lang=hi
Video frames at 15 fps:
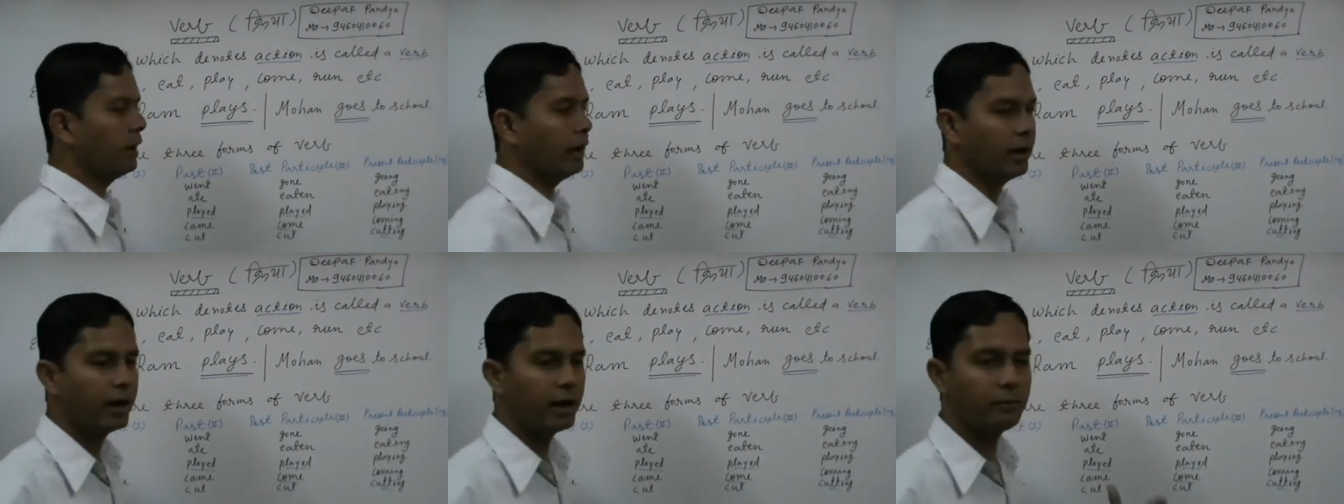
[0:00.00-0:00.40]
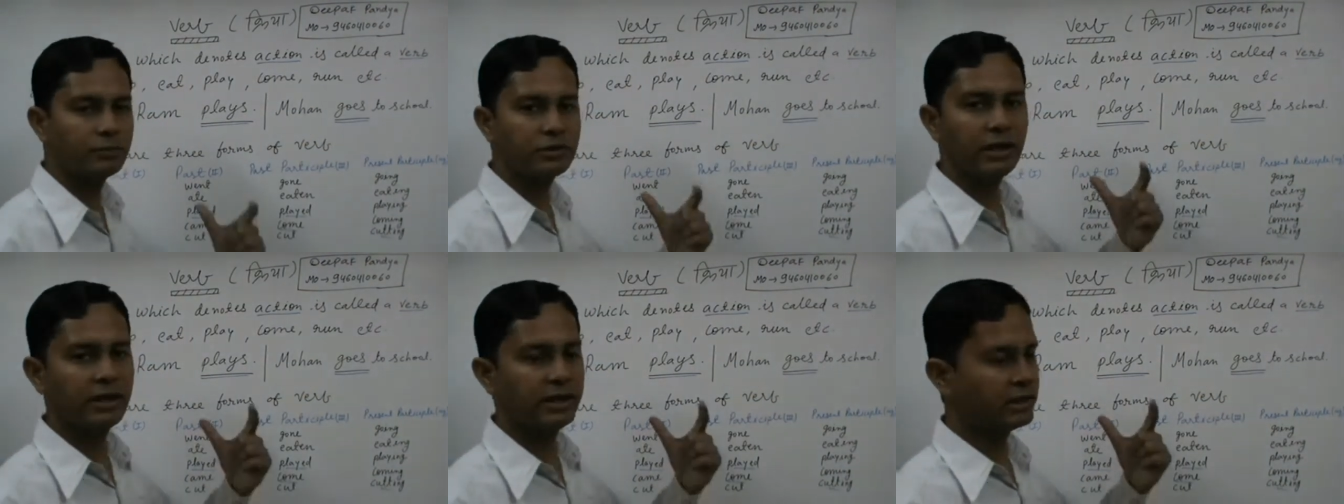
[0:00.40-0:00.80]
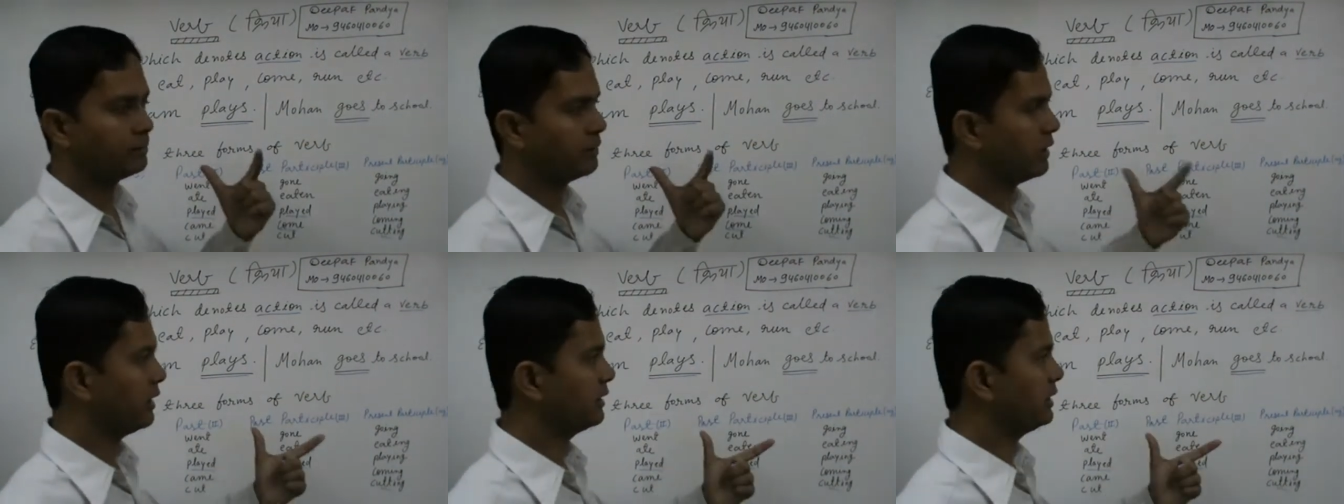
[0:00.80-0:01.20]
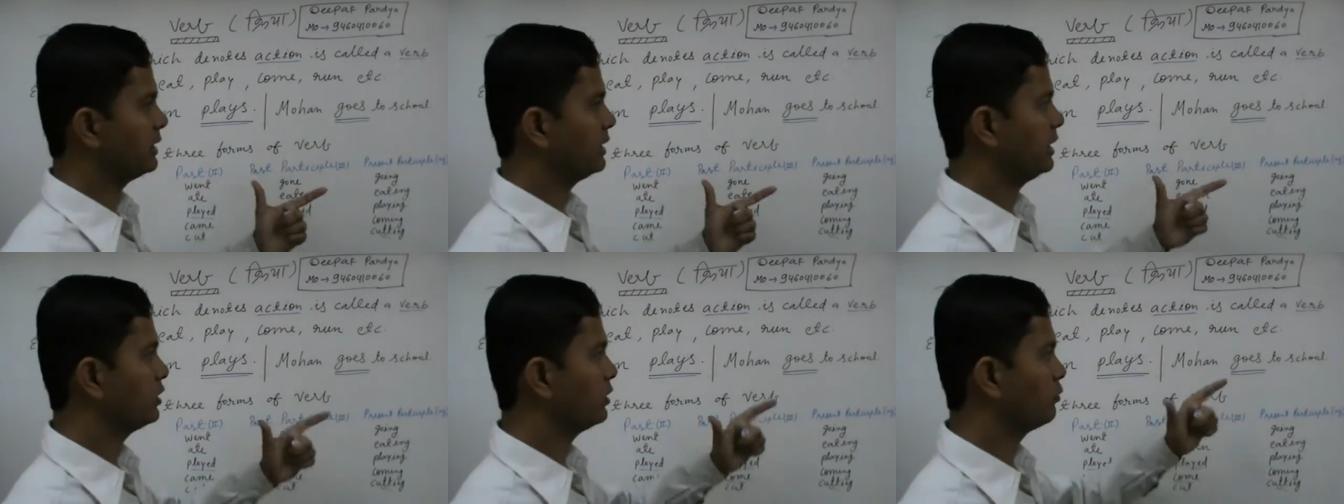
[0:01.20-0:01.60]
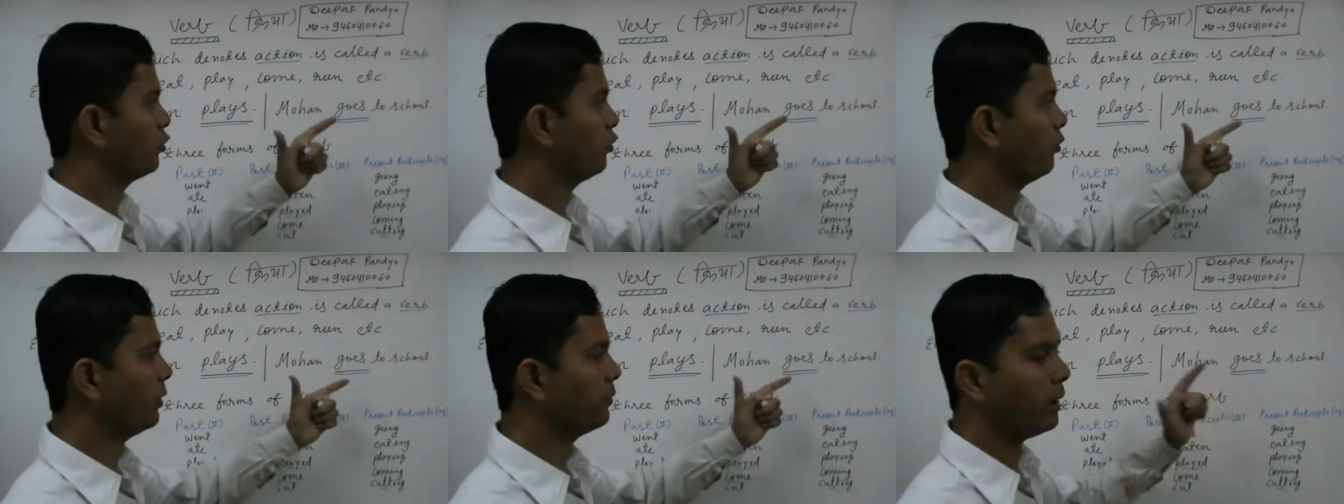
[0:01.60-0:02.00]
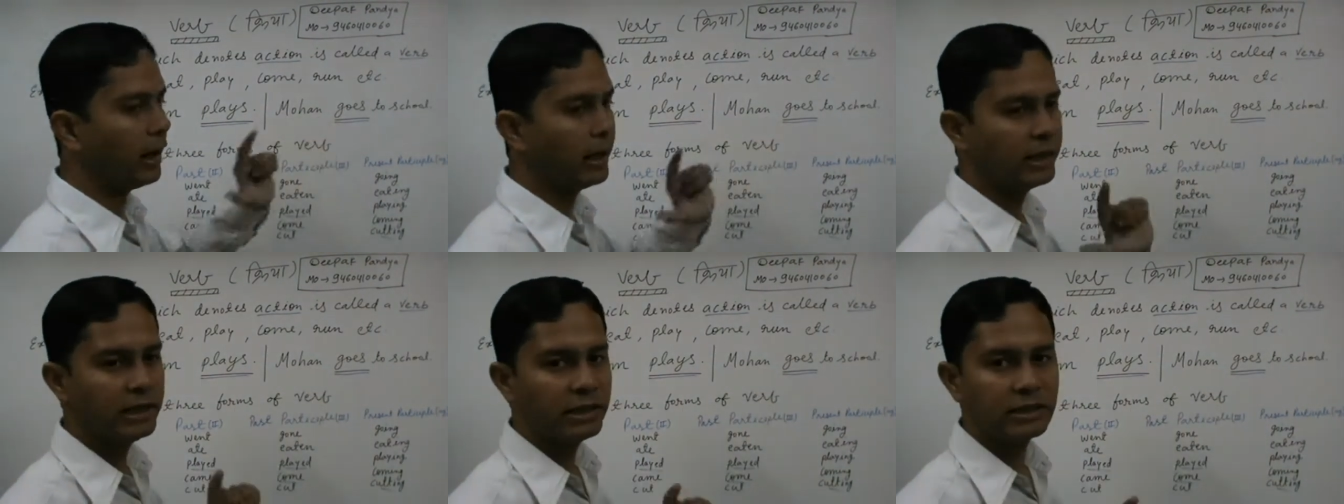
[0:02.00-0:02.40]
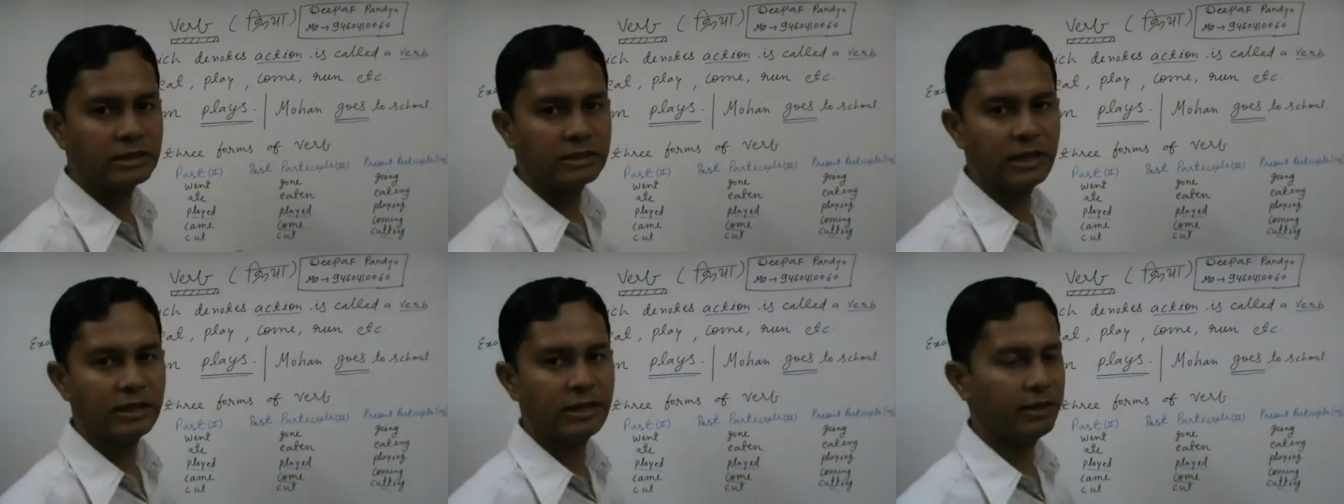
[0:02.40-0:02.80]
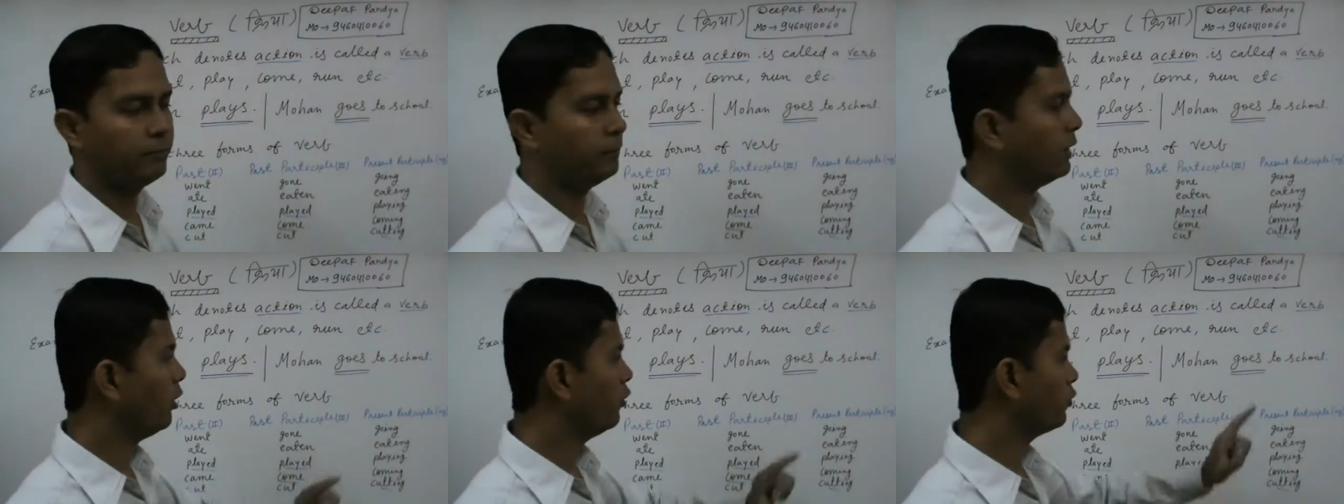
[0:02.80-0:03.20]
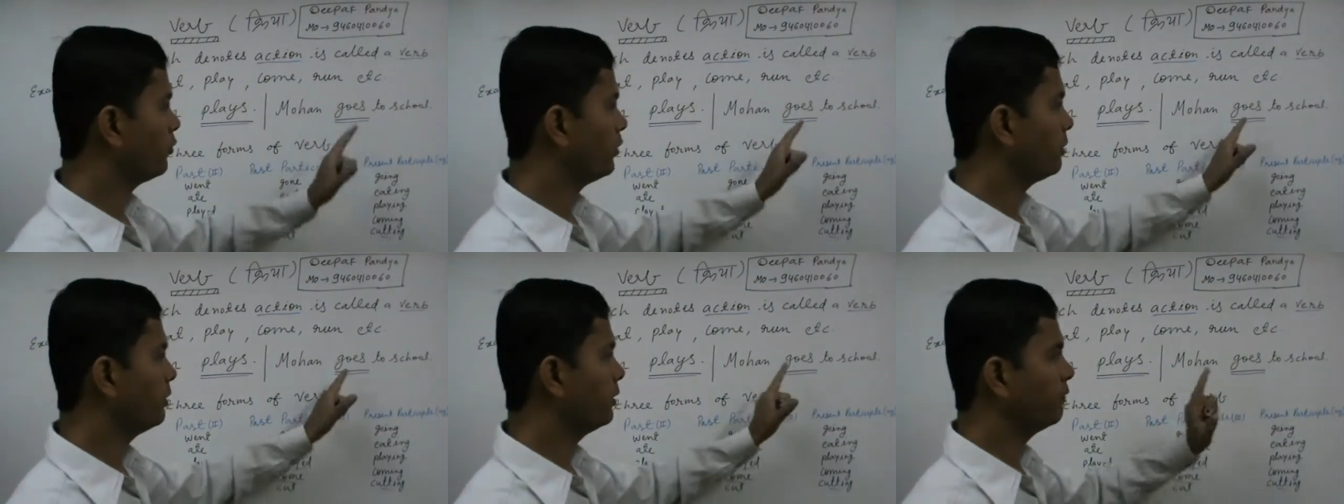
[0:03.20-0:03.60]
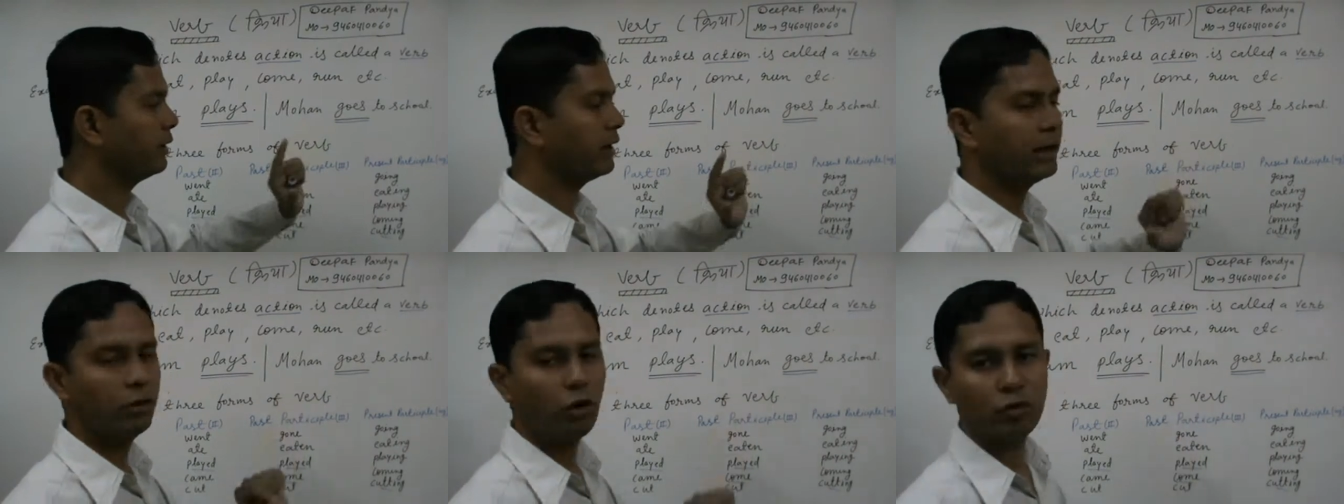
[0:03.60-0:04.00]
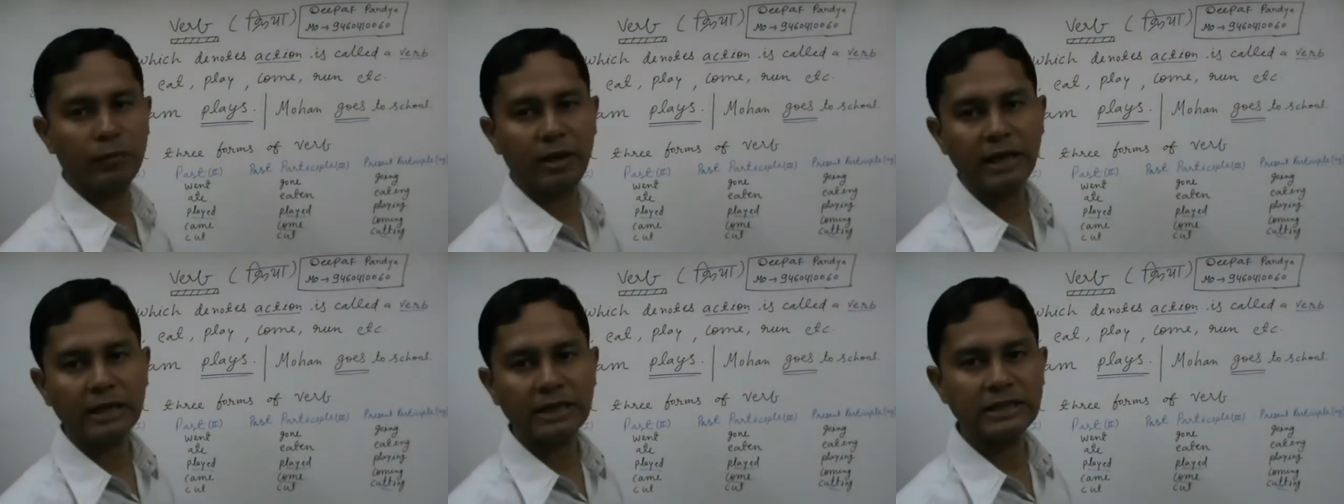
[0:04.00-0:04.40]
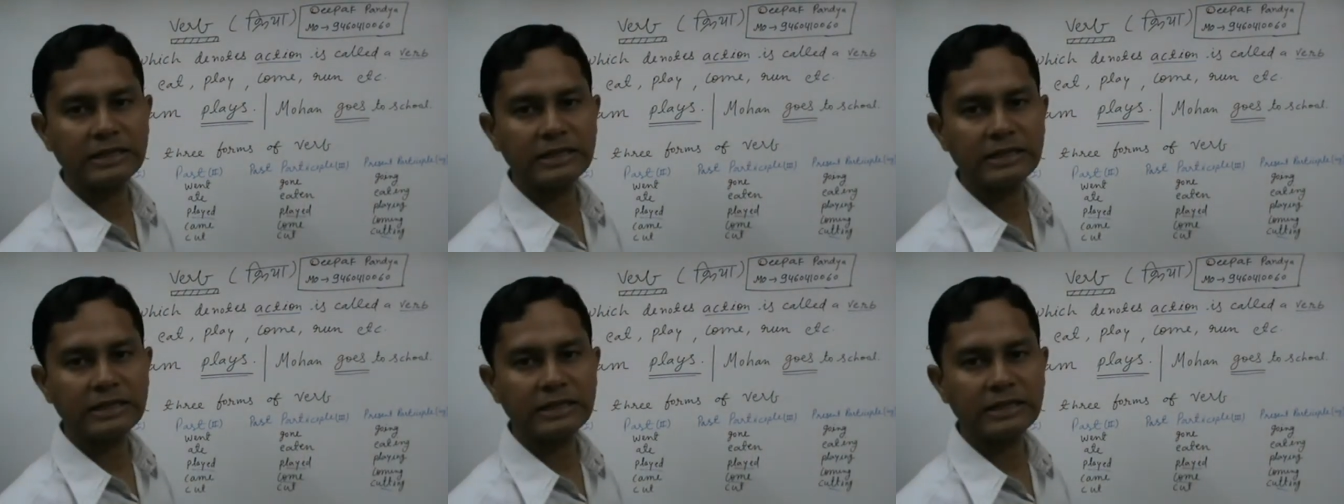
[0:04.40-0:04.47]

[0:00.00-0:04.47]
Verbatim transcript: अगर हम सेंटेंस बनाना चाहते हैं तो हमको वर्ब आनी चाहिए विदाउट वर्ब वी कैन नॉट मेक